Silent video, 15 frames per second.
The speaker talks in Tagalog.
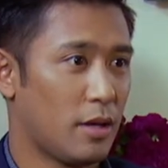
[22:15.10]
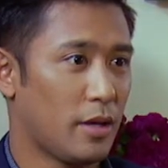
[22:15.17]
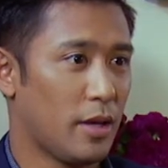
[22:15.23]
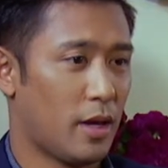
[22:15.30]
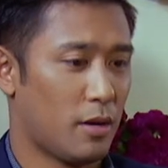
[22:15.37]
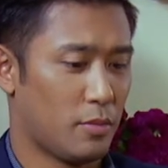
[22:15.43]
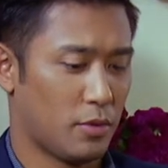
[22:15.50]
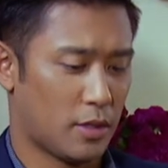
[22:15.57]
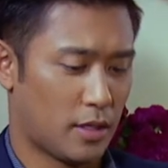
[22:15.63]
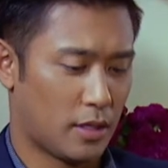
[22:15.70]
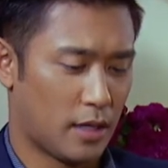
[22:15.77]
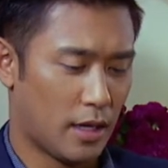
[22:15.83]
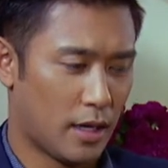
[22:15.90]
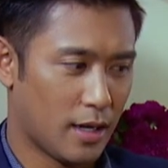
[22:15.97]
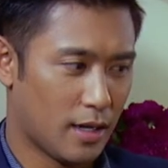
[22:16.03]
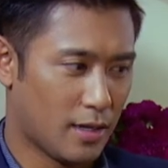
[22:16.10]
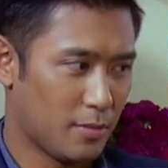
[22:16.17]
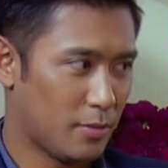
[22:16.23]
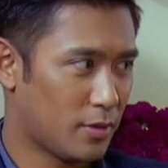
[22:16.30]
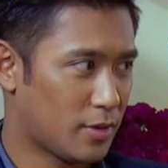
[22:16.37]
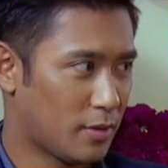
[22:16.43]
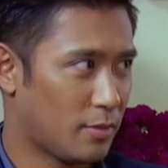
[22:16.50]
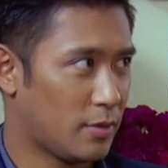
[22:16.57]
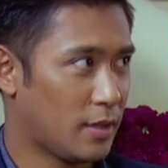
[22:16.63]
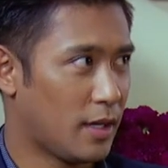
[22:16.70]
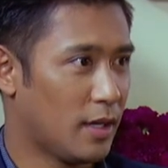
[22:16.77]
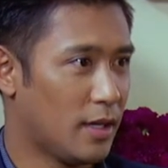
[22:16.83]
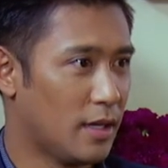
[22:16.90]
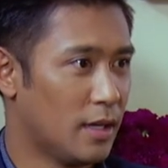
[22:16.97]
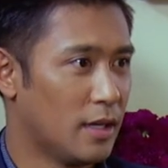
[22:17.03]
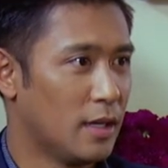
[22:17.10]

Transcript: Eh, hey, awo naga. Kalimutan mo na.